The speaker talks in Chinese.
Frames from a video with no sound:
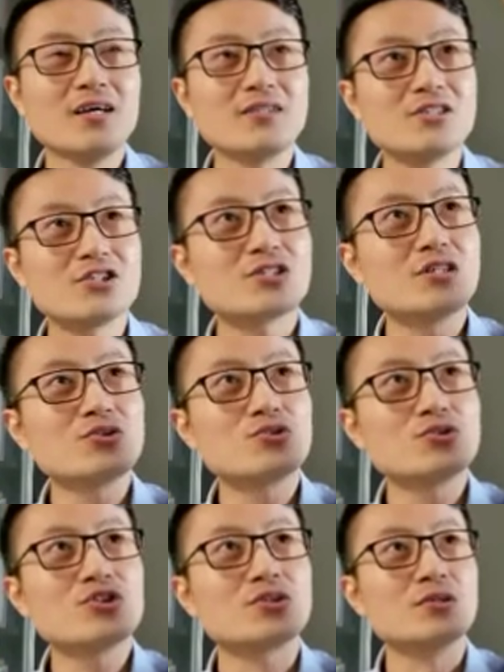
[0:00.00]
你伸
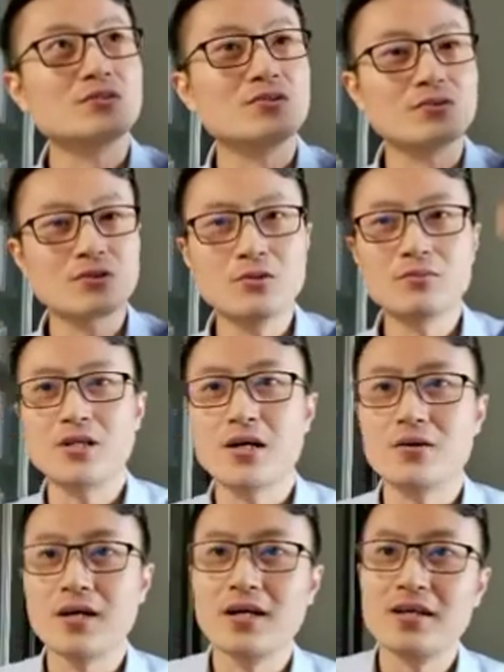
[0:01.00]
出手你就够不着
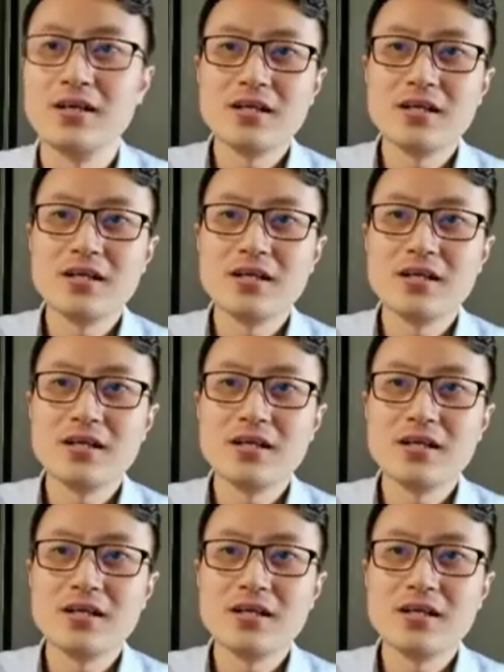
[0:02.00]
啊。